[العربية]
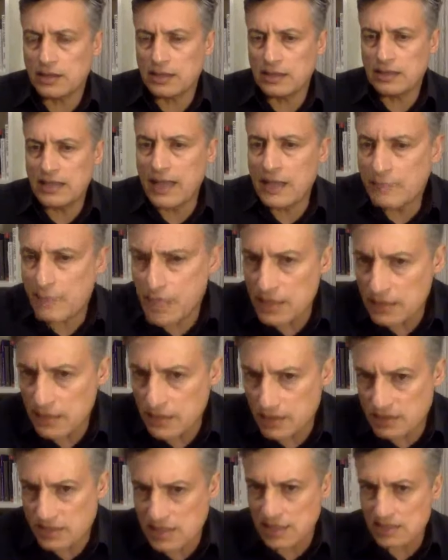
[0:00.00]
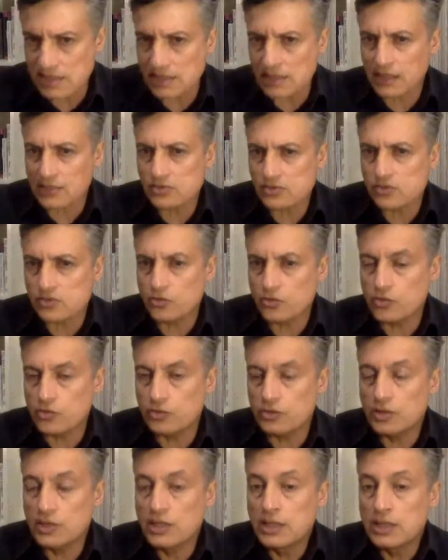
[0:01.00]
هذا العمل التحريري خصو
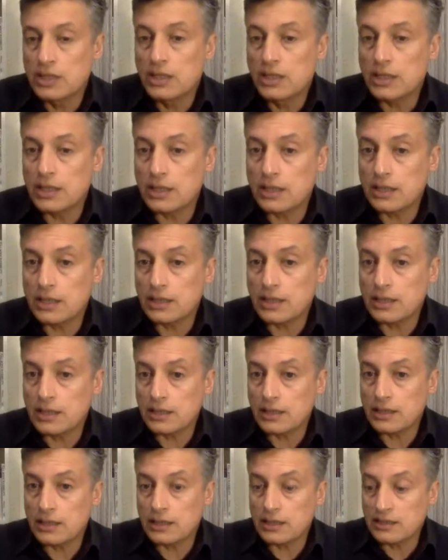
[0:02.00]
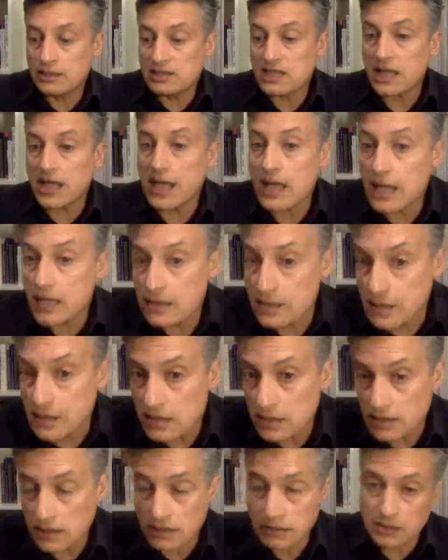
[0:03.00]
يكون آه، آه، آه،
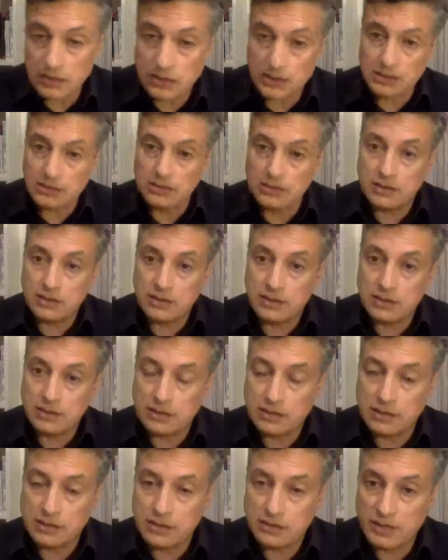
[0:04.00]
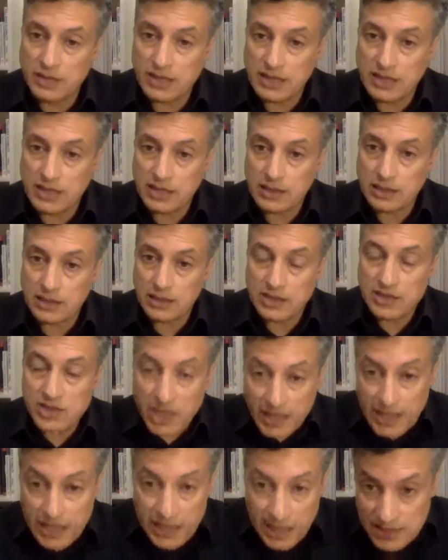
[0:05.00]
انتقادي للملكيه
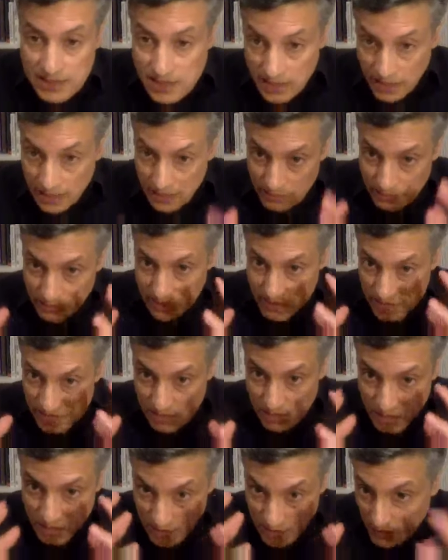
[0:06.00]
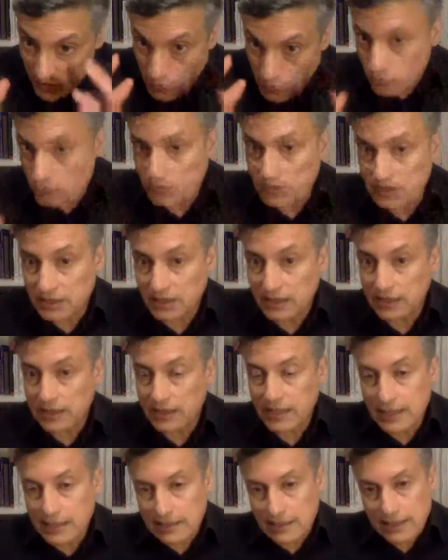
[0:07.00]
هادشي غير عطي غير الانسان اللي كيبغي يكون
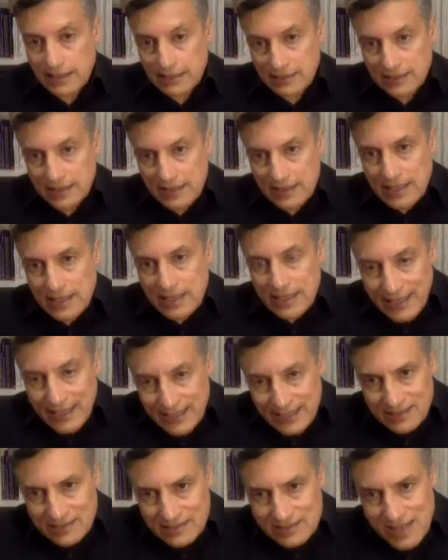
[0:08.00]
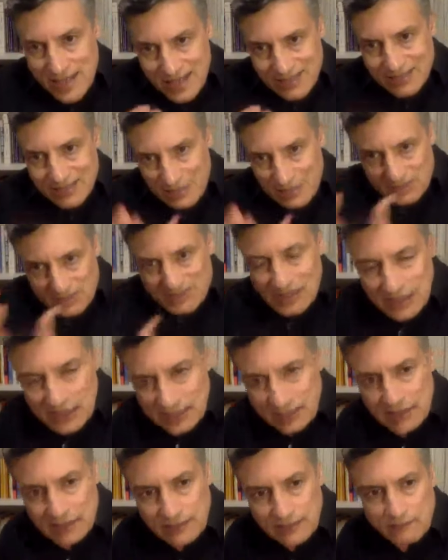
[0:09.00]
منطقي هاد هاد غير التعاطي
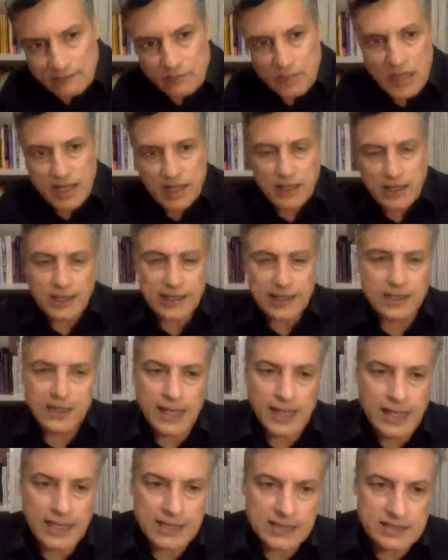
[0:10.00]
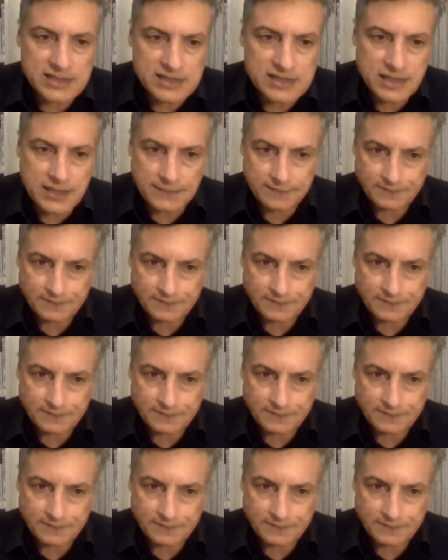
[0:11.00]
المنطقي مع حاله